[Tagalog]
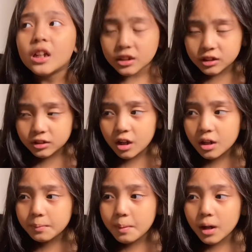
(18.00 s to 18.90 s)

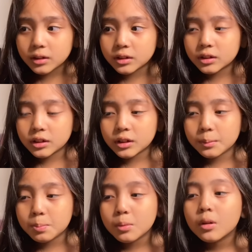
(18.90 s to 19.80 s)
Starbucks
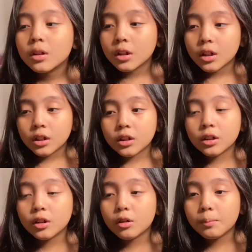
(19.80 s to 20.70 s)
kasi po
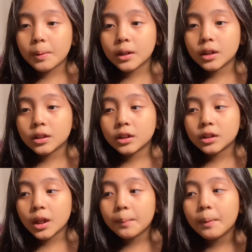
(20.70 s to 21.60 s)
hindi ko pa
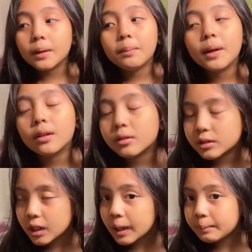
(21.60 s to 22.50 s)
natitikman
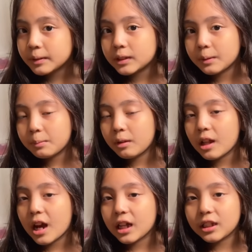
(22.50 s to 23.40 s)
pero sana sa
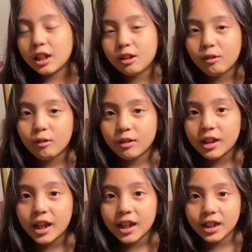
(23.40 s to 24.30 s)
Bulacan ni
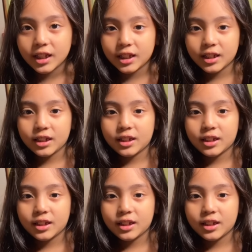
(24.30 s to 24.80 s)
Lola eh.